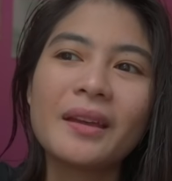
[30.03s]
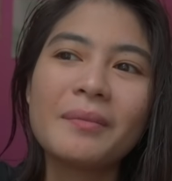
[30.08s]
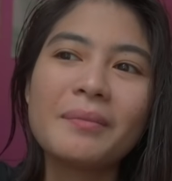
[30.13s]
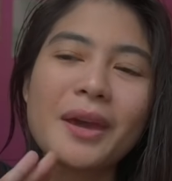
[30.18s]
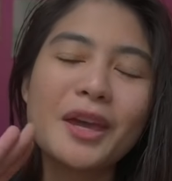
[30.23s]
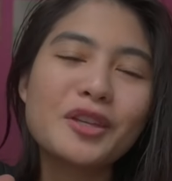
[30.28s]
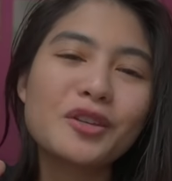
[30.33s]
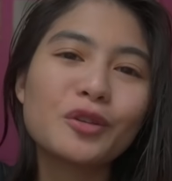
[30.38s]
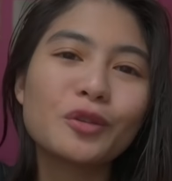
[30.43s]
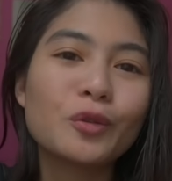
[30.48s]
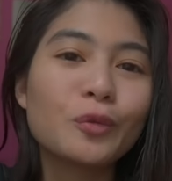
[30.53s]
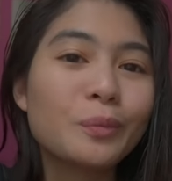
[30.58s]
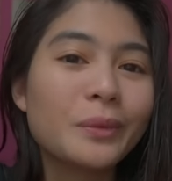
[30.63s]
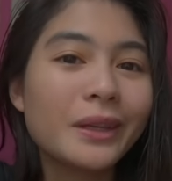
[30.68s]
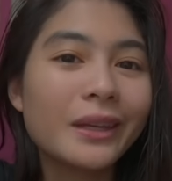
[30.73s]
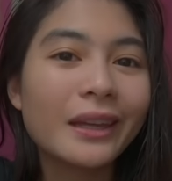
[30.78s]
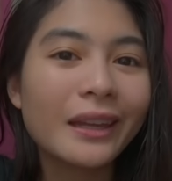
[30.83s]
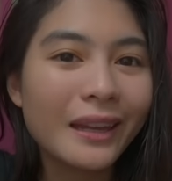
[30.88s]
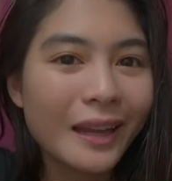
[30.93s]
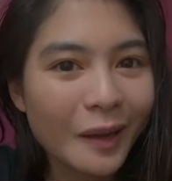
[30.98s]
medyo
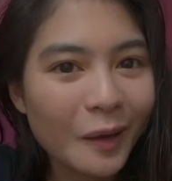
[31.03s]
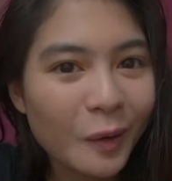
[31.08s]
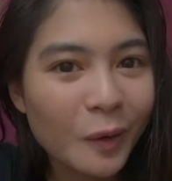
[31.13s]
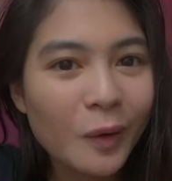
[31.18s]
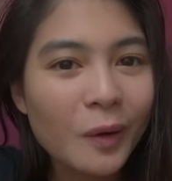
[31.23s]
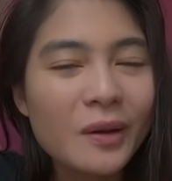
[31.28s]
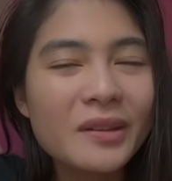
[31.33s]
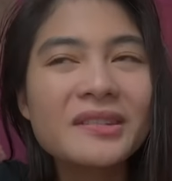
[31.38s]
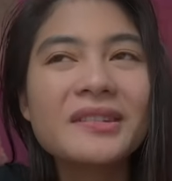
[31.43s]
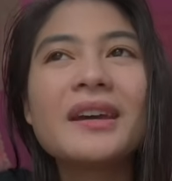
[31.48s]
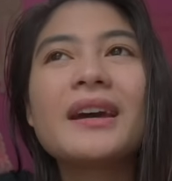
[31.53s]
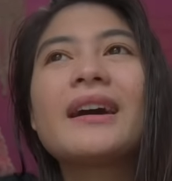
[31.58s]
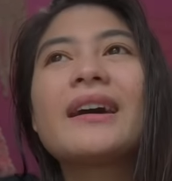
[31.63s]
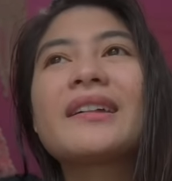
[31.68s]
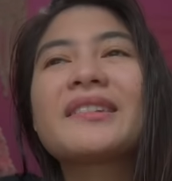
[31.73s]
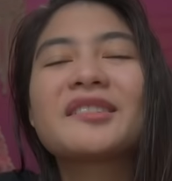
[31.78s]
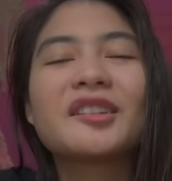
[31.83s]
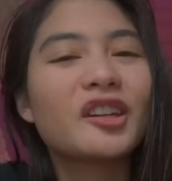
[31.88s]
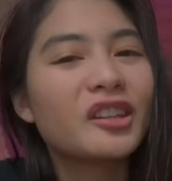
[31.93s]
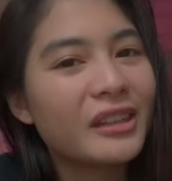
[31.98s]
tumigil ako
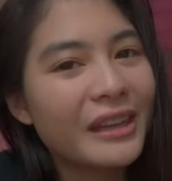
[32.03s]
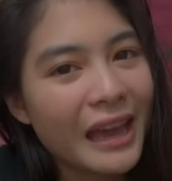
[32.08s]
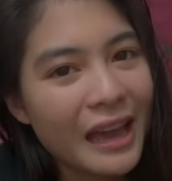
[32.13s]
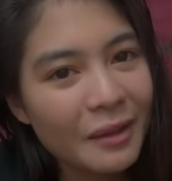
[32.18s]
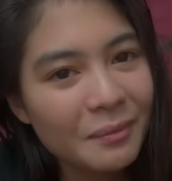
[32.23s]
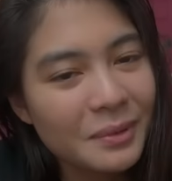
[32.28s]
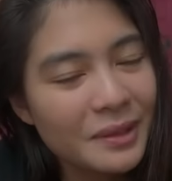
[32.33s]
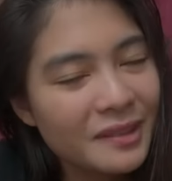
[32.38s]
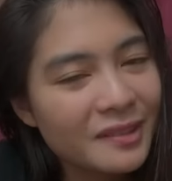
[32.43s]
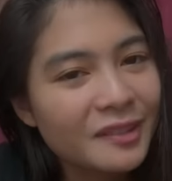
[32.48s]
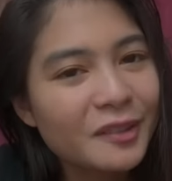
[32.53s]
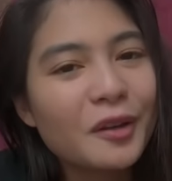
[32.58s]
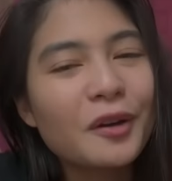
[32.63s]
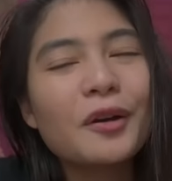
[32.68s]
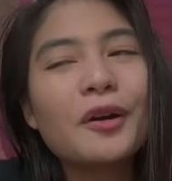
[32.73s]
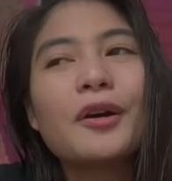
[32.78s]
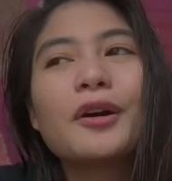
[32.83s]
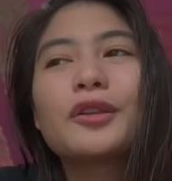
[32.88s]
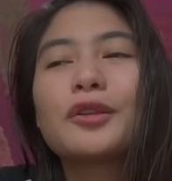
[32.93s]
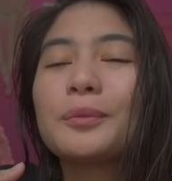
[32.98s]
sa study habits
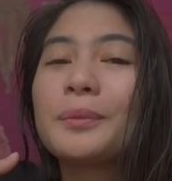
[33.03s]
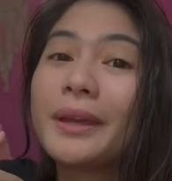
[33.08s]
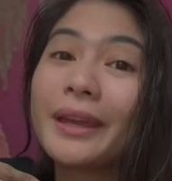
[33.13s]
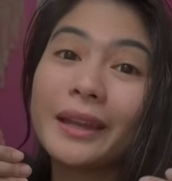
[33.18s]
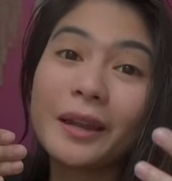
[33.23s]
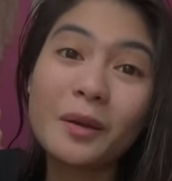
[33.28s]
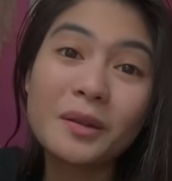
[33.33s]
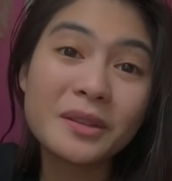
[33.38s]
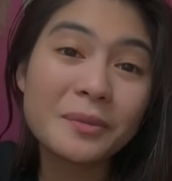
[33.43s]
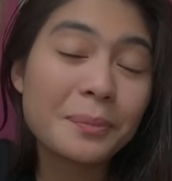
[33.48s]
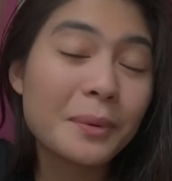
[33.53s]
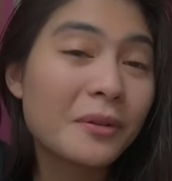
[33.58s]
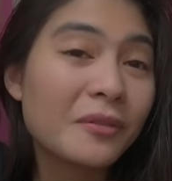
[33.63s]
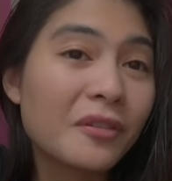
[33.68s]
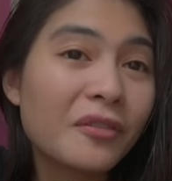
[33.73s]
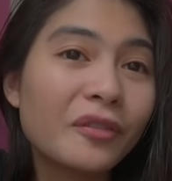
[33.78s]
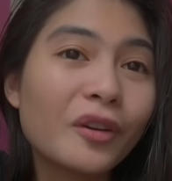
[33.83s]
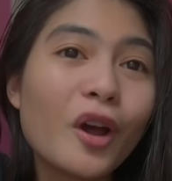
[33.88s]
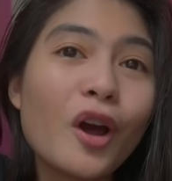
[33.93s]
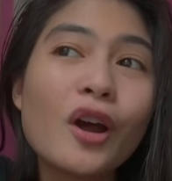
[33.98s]
ko, tumigil ako sa
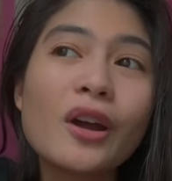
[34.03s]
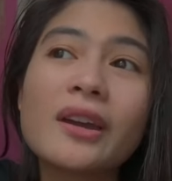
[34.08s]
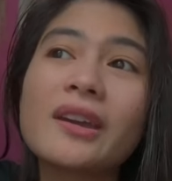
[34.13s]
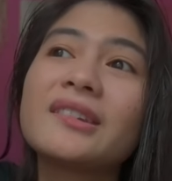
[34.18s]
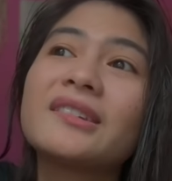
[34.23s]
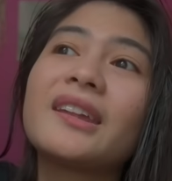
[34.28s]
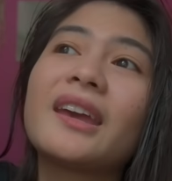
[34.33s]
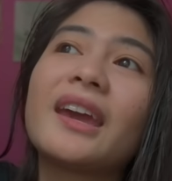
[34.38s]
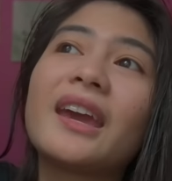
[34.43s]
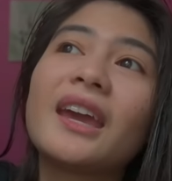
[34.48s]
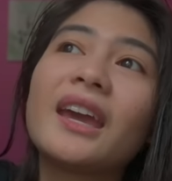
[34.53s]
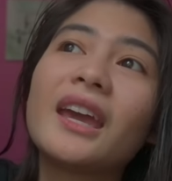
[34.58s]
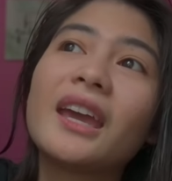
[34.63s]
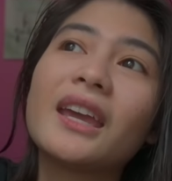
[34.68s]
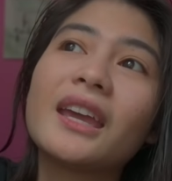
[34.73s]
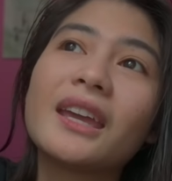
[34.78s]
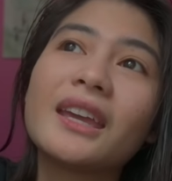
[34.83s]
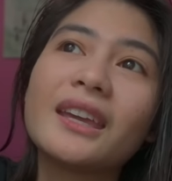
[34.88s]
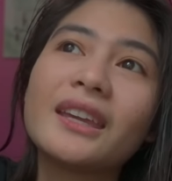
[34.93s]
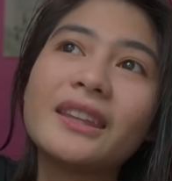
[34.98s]
pag-vlog kasi
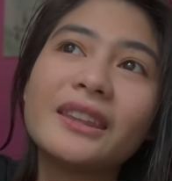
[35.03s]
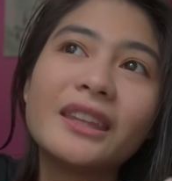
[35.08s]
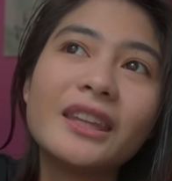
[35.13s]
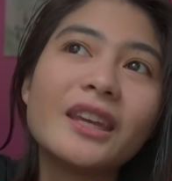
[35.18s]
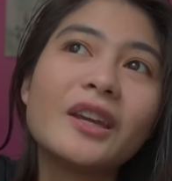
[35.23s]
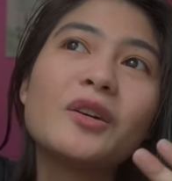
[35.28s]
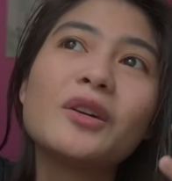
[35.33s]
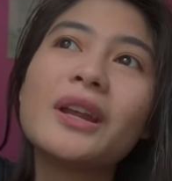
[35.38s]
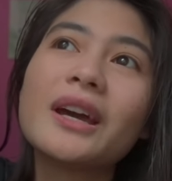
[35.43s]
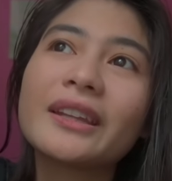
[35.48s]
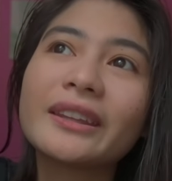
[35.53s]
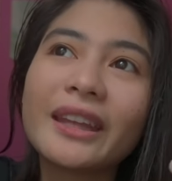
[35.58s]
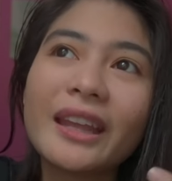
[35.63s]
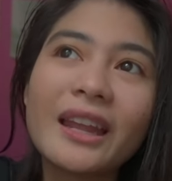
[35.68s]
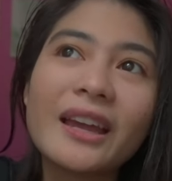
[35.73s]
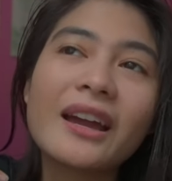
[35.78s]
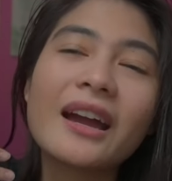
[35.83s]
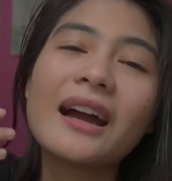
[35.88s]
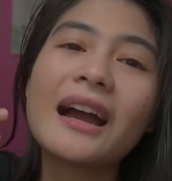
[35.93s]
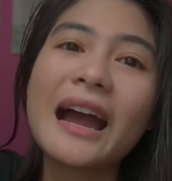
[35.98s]
hindi ko lang
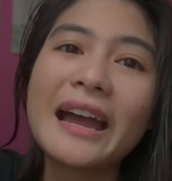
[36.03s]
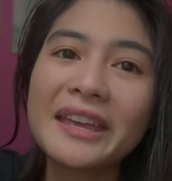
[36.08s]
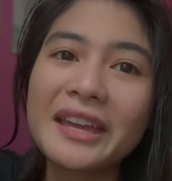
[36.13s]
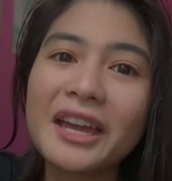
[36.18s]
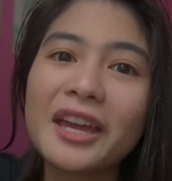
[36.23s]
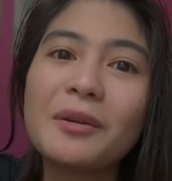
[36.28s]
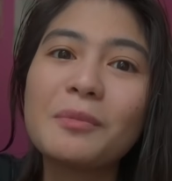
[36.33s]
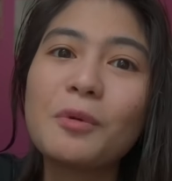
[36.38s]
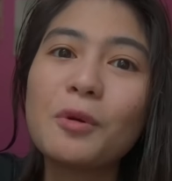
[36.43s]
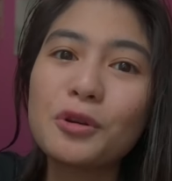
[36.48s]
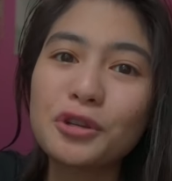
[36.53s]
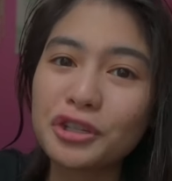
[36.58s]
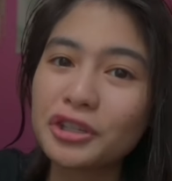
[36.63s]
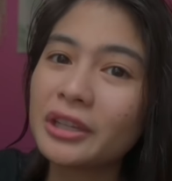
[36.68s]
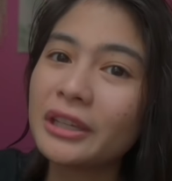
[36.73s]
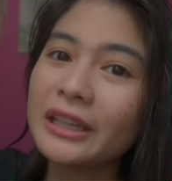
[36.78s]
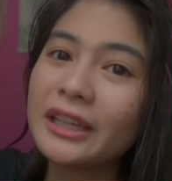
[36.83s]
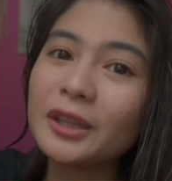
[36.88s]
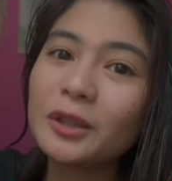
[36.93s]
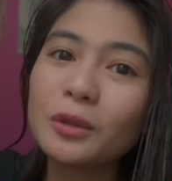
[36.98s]
talaga kaya
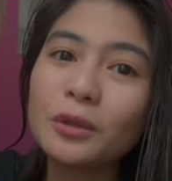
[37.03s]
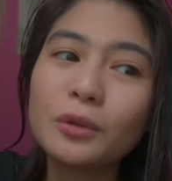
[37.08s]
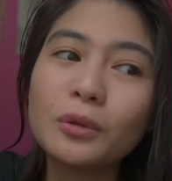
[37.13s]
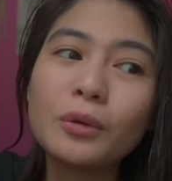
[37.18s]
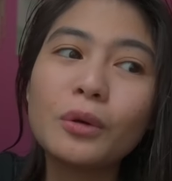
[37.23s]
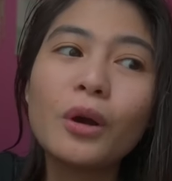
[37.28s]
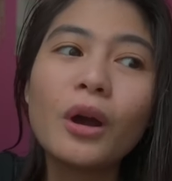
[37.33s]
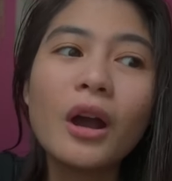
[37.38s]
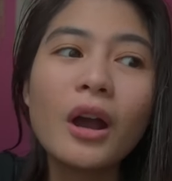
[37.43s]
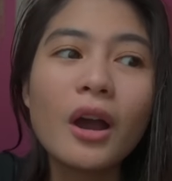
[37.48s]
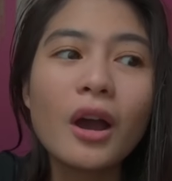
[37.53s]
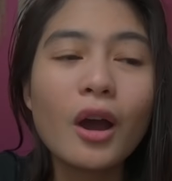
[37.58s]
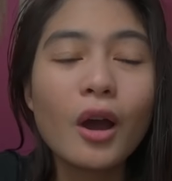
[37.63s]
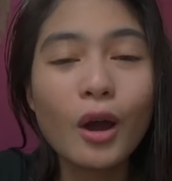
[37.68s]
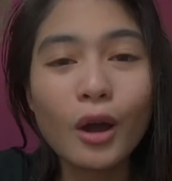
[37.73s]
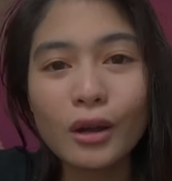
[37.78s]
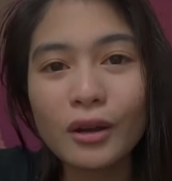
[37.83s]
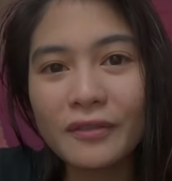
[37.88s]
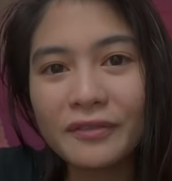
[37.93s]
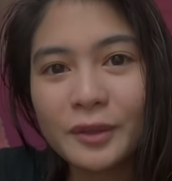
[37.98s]
emotionally to do
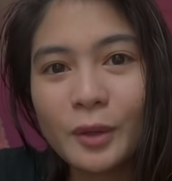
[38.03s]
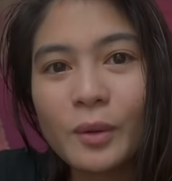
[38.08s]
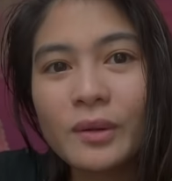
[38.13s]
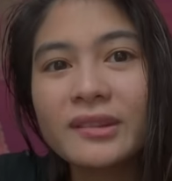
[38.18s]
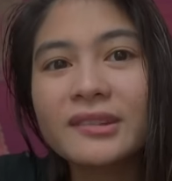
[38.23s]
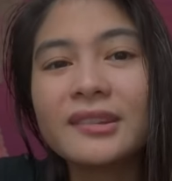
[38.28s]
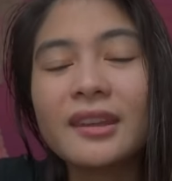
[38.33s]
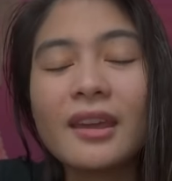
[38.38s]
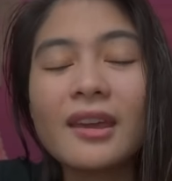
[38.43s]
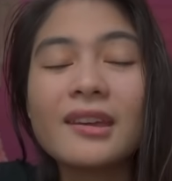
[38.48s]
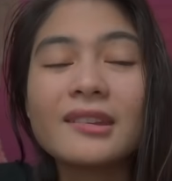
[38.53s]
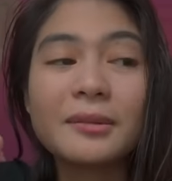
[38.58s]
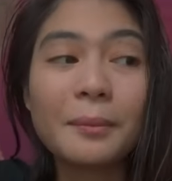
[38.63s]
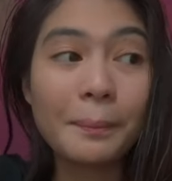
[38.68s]
all of those things.